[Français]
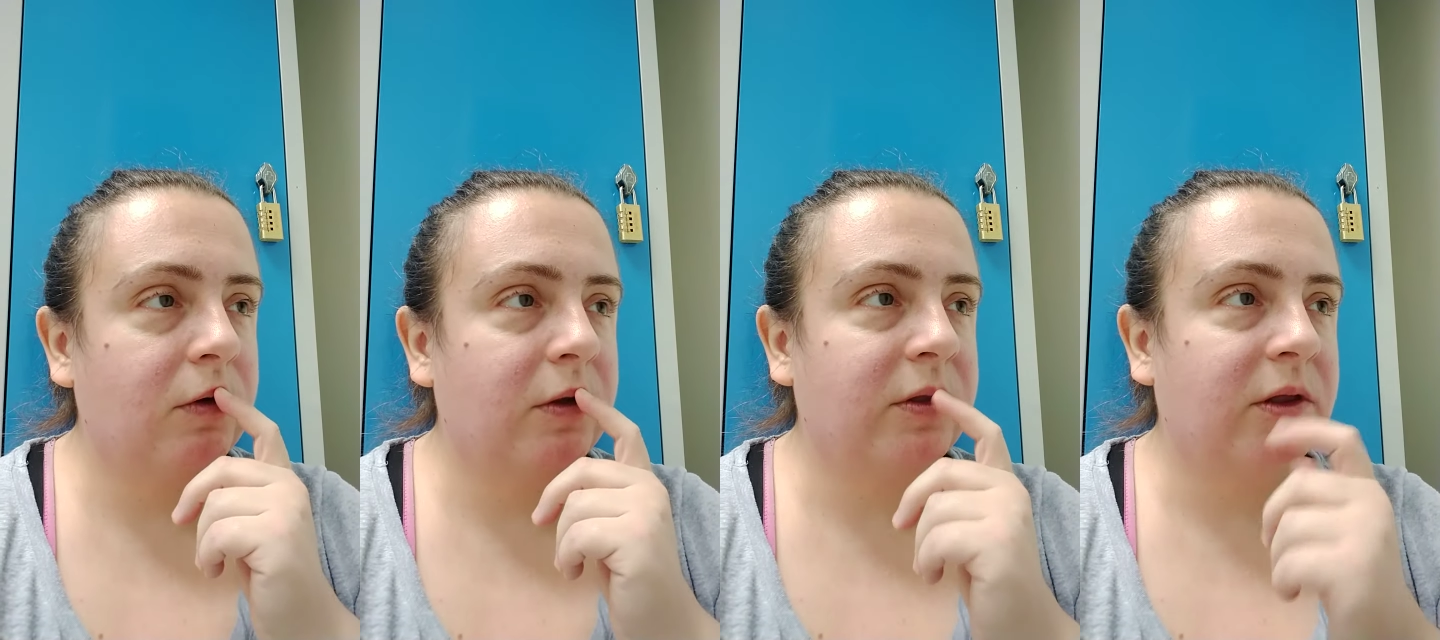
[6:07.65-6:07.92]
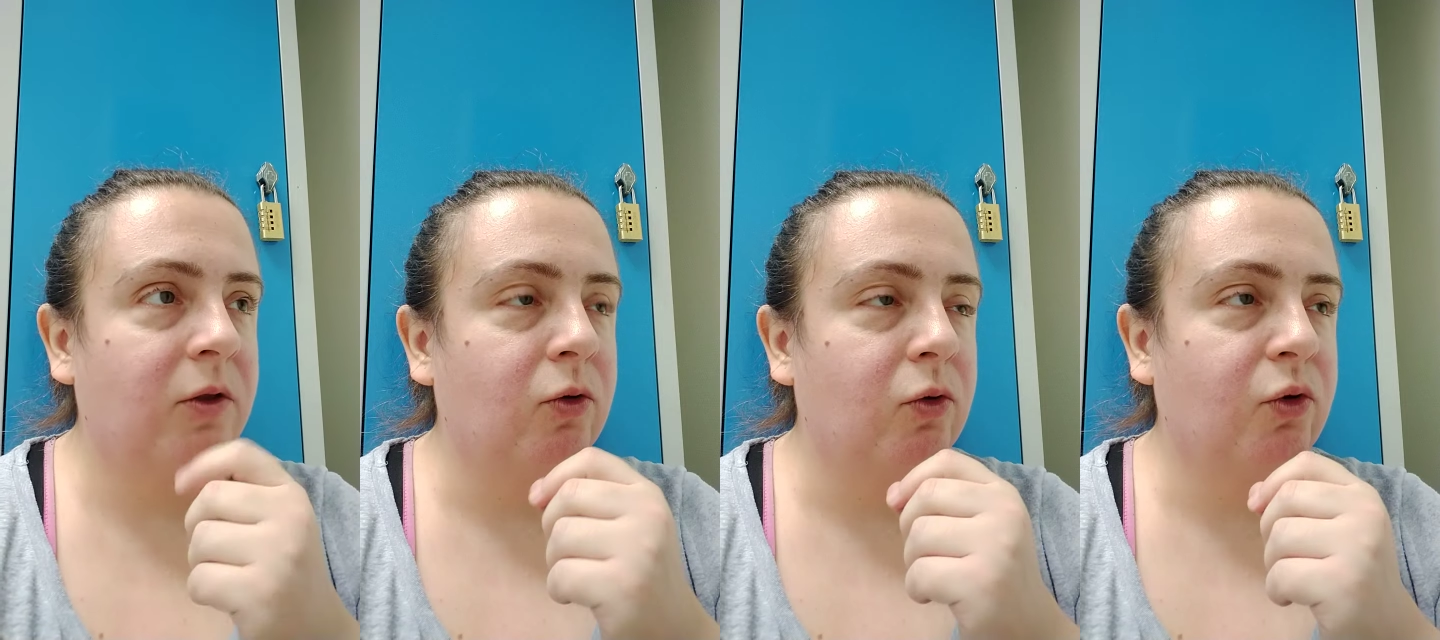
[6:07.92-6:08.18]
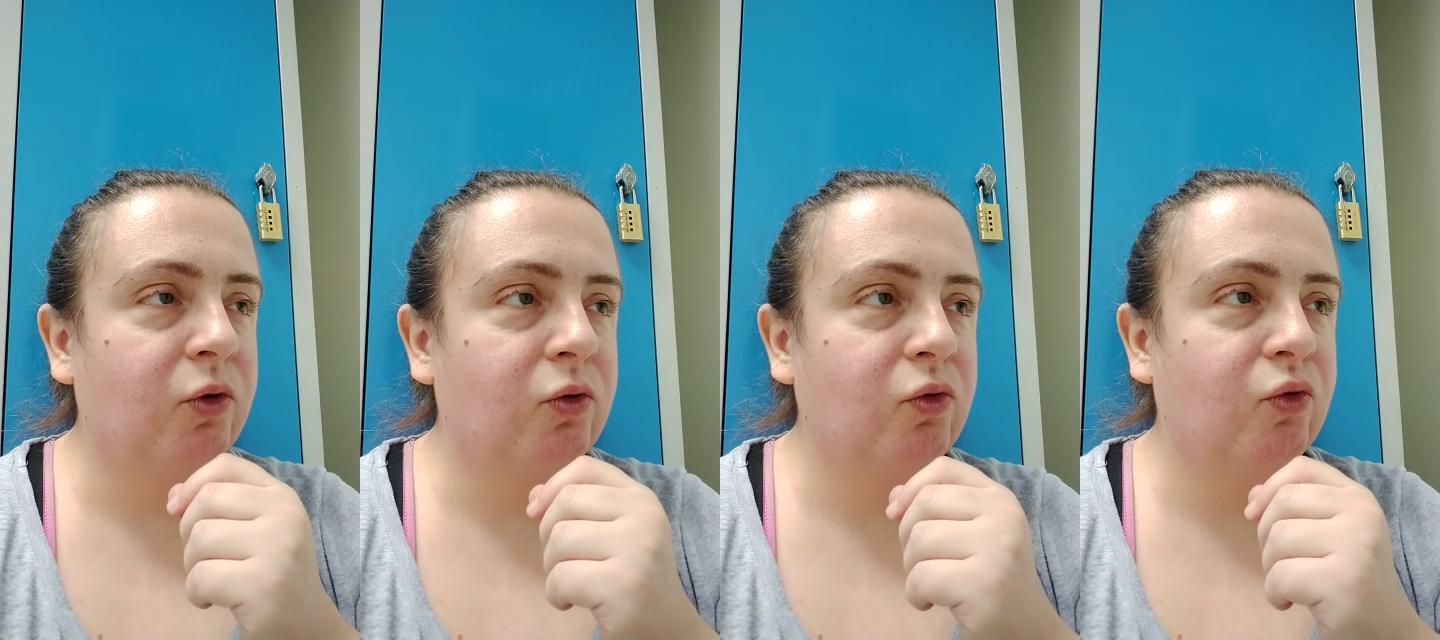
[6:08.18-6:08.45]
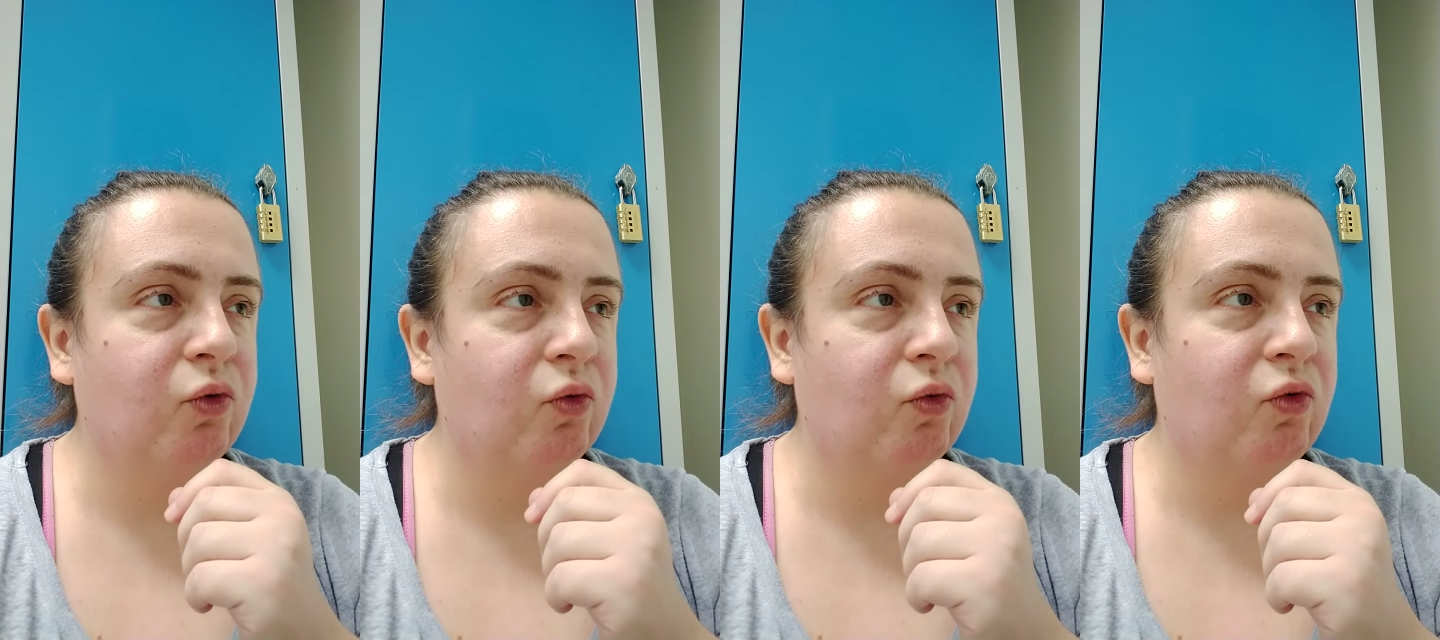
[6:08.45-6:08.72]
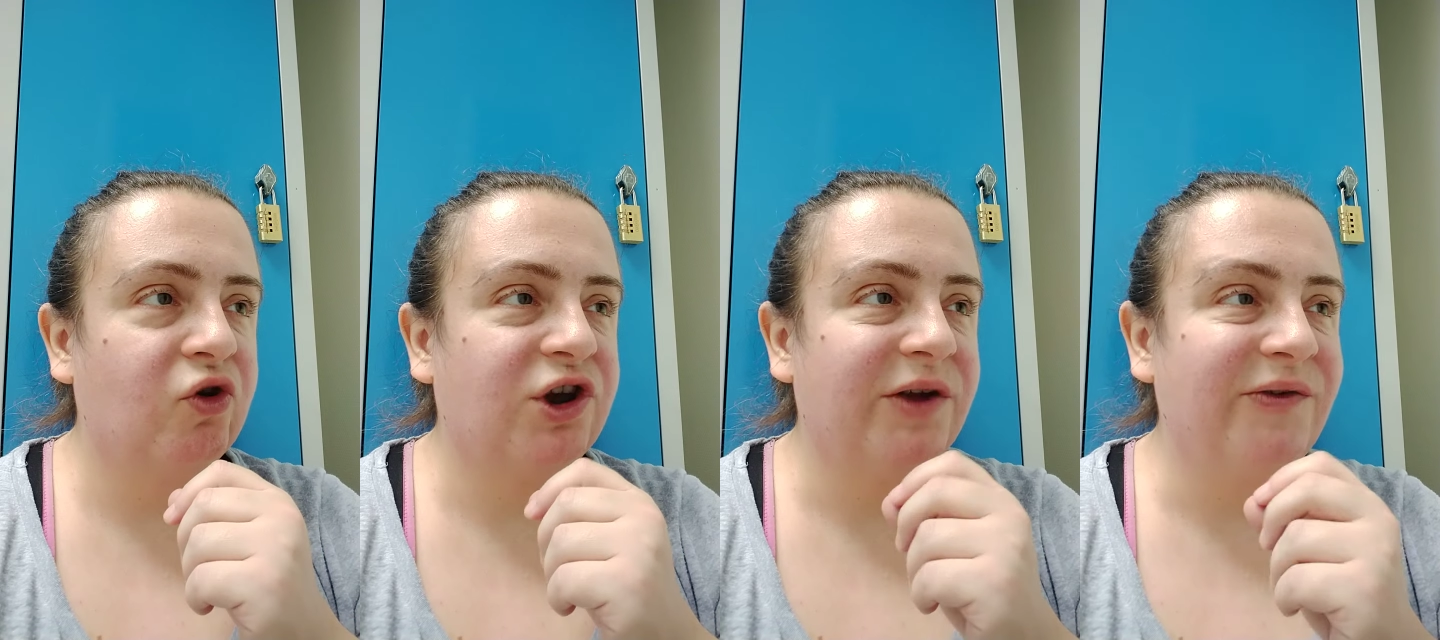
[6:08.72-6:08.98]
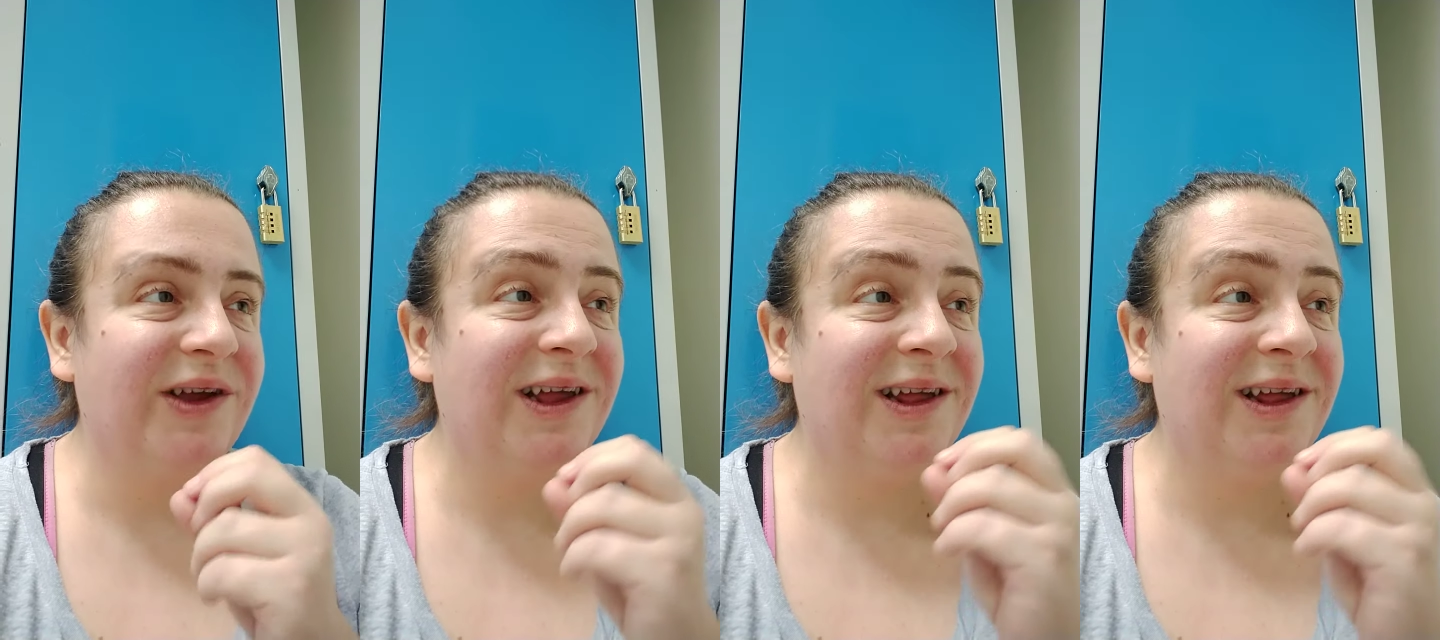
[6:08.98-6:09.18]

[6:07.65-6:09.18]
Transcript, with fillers: c'est dans le sens où j'avais